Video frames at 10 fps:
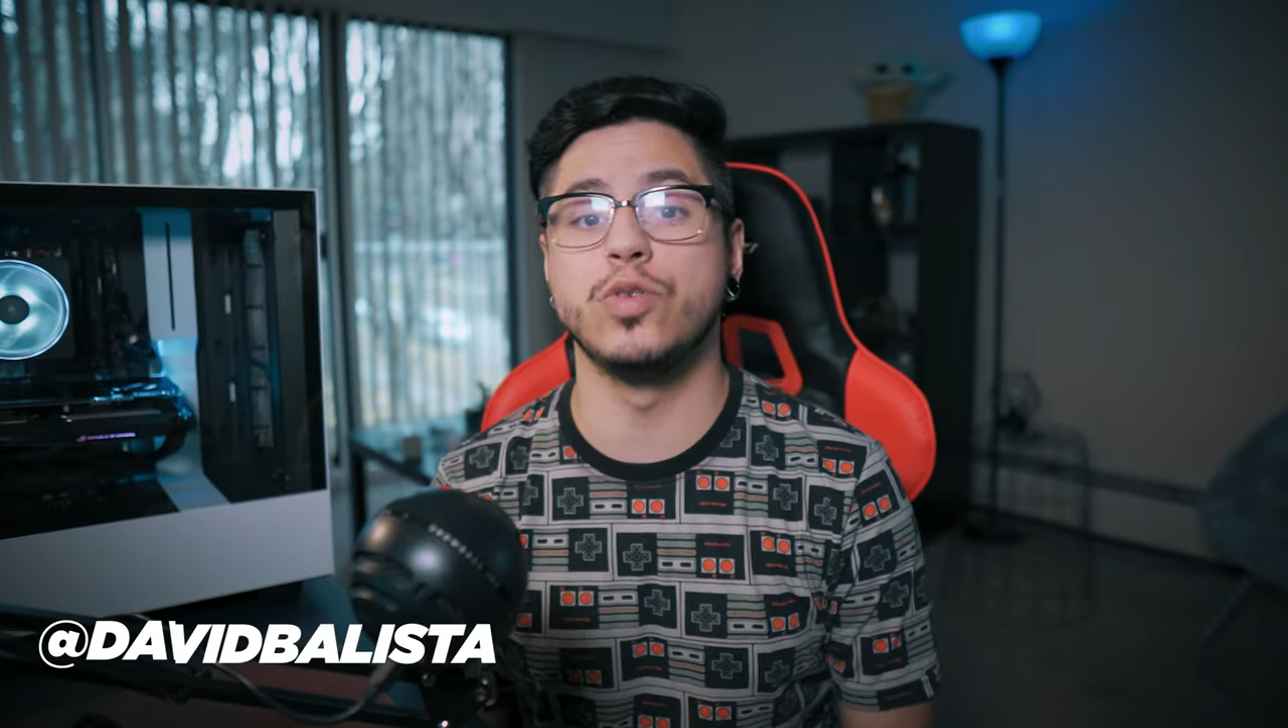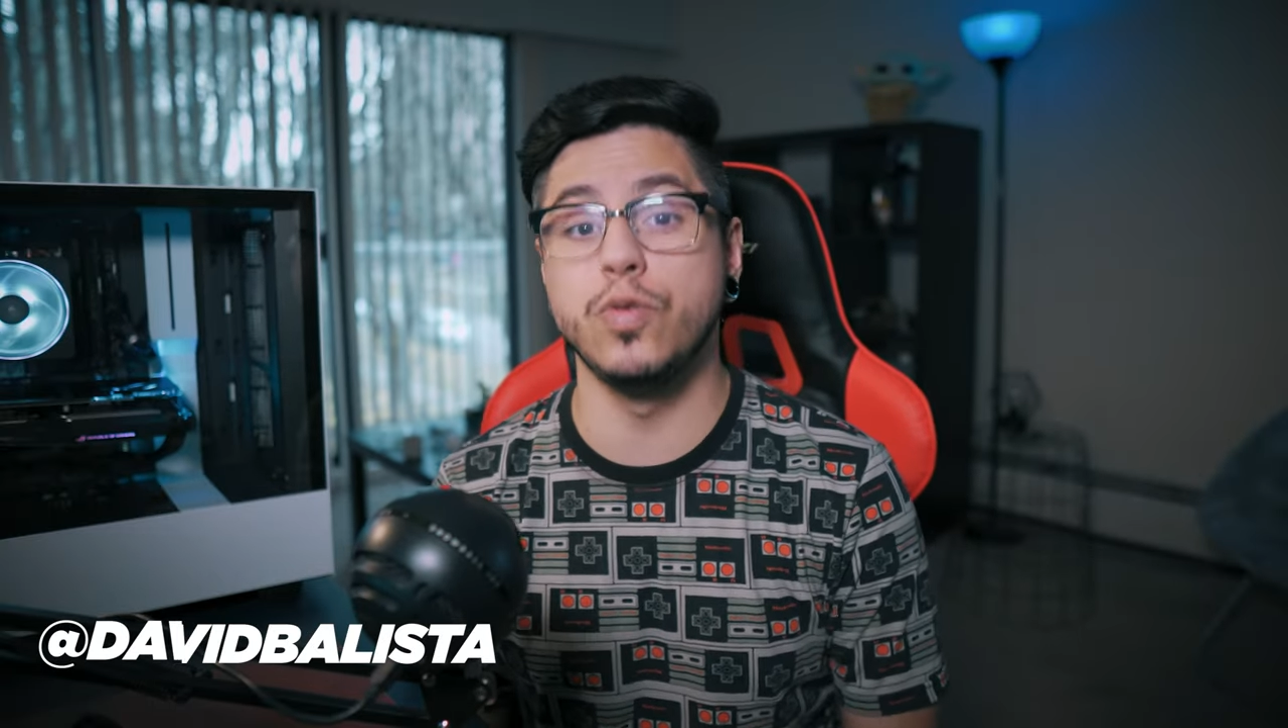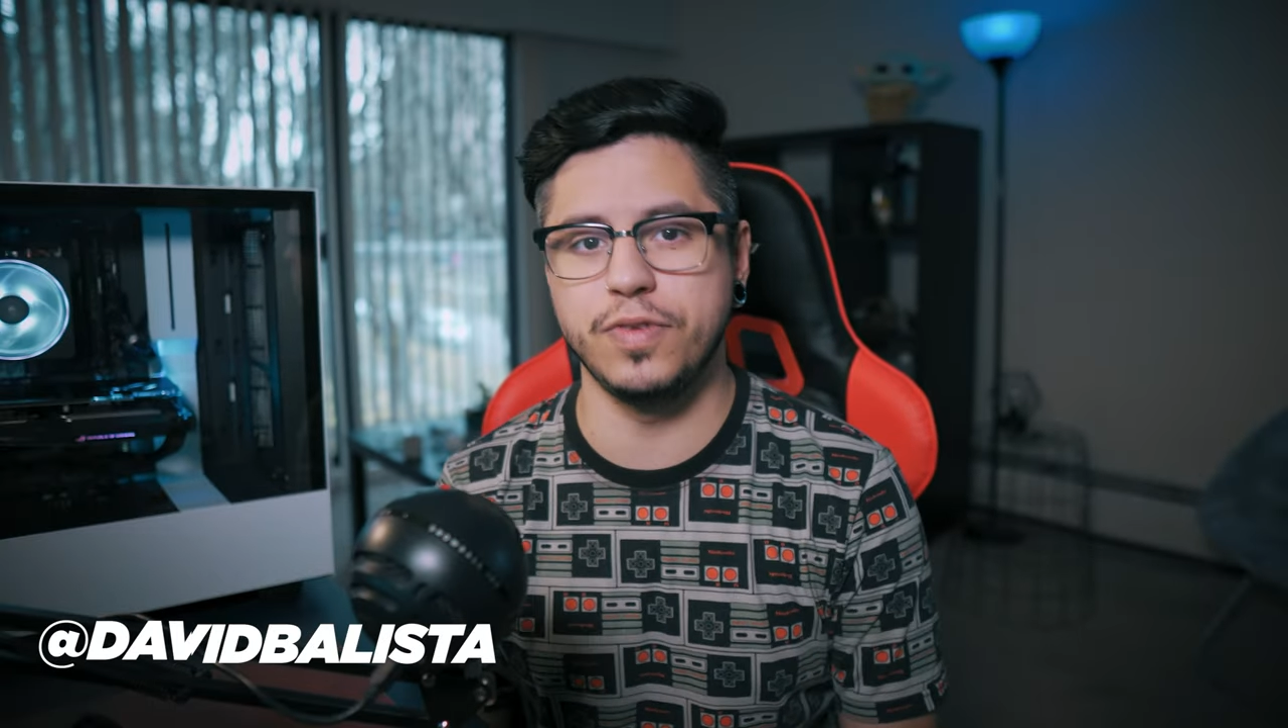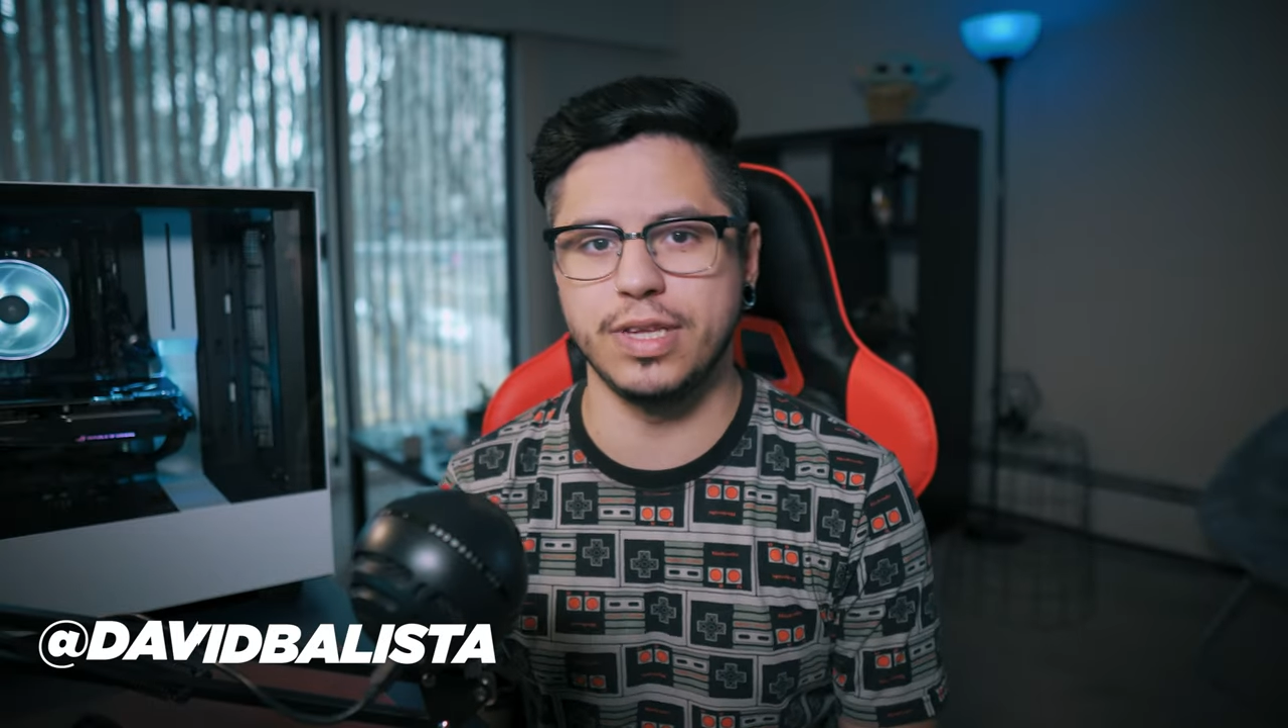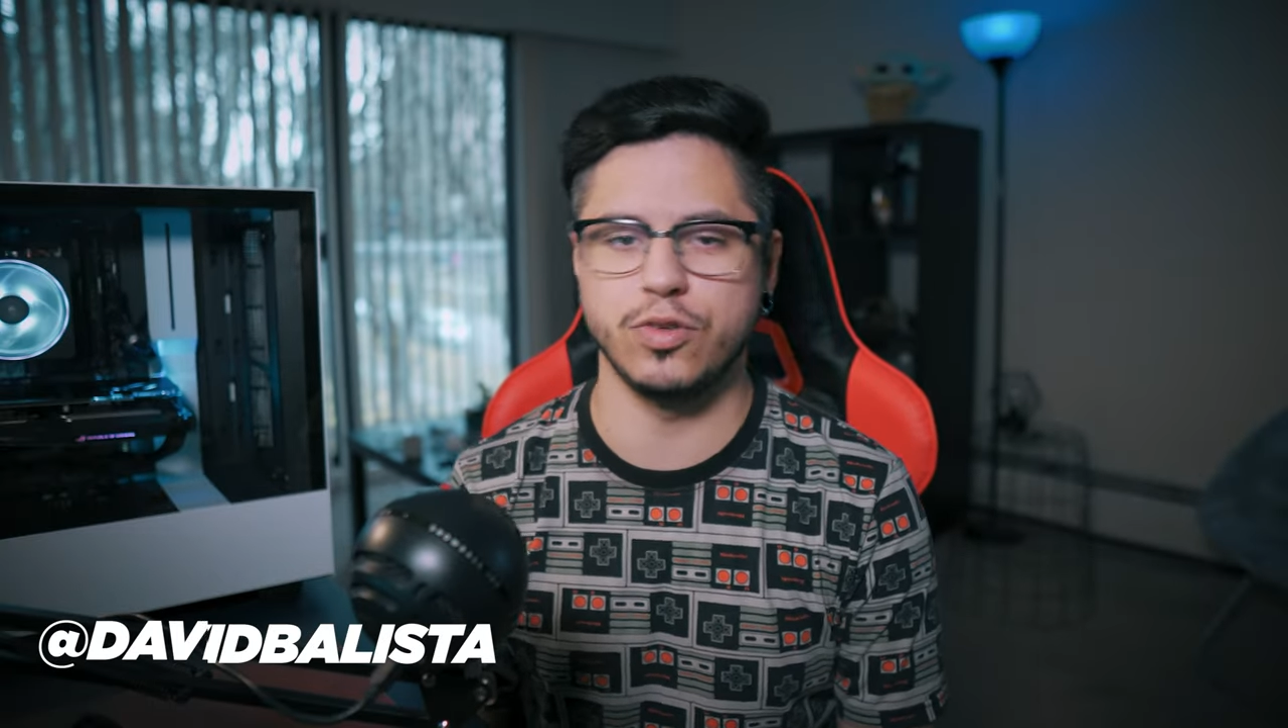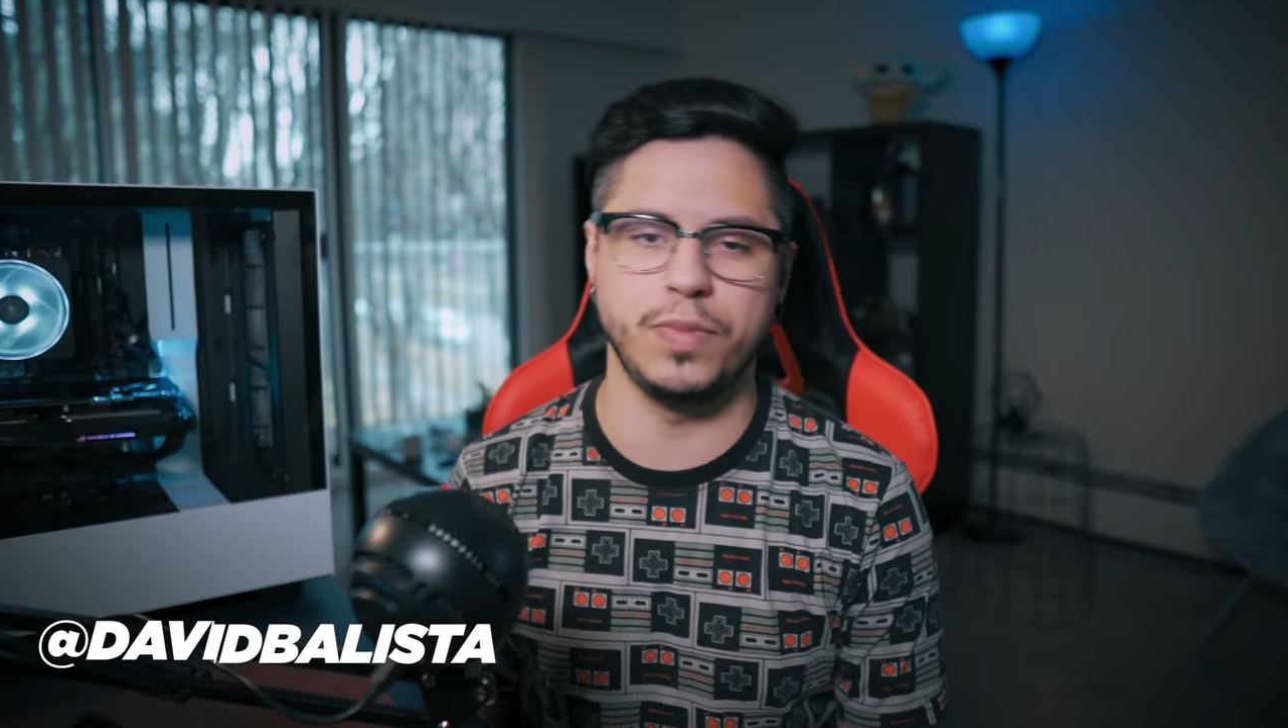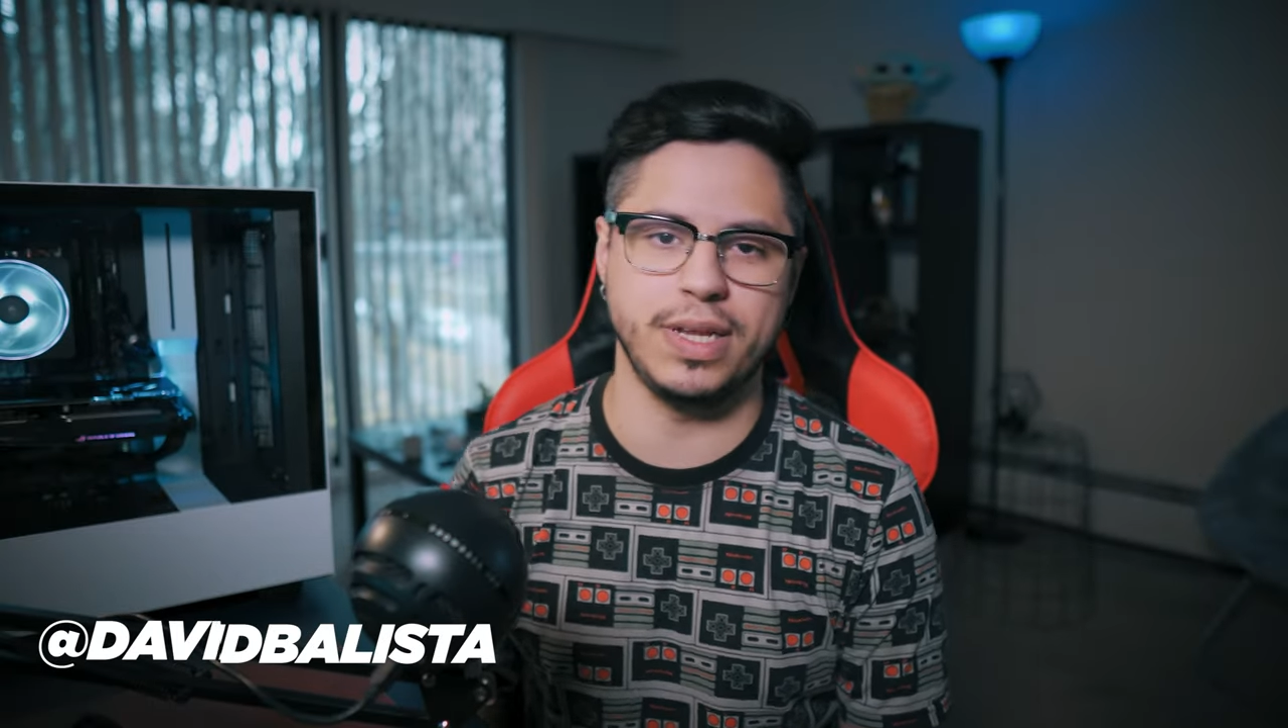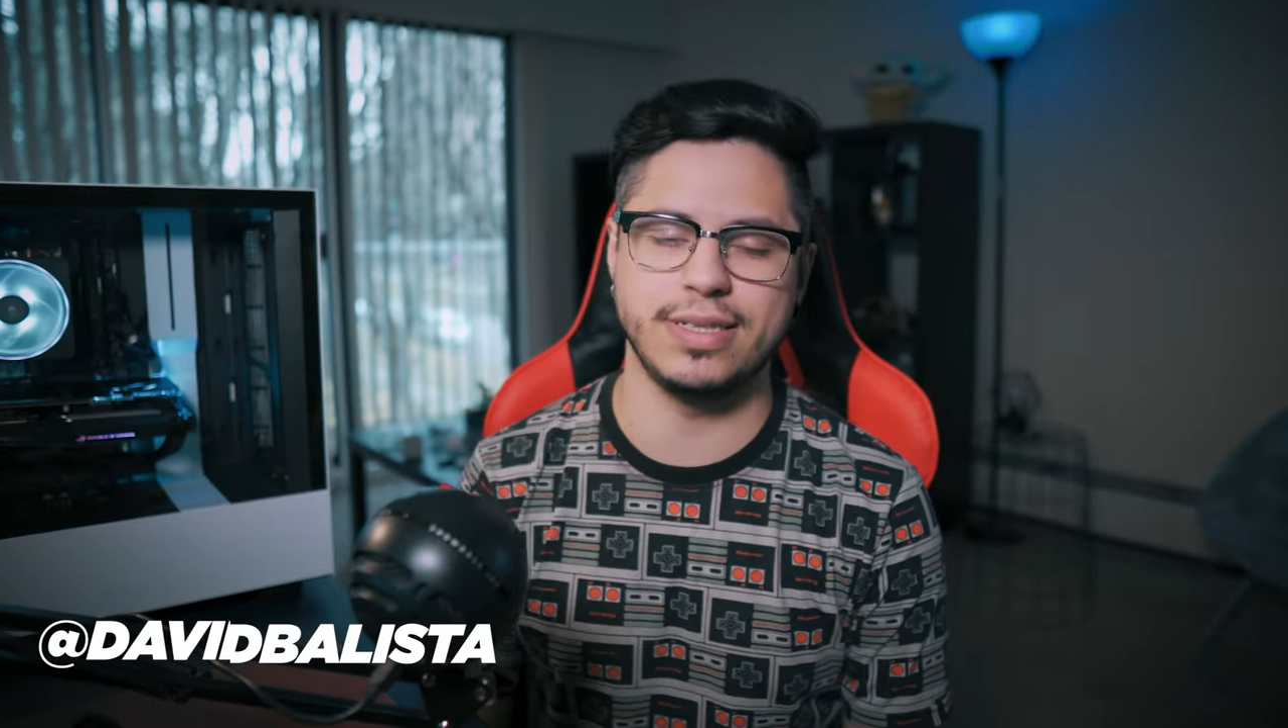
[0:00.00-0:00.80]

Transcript: dúvidas sobre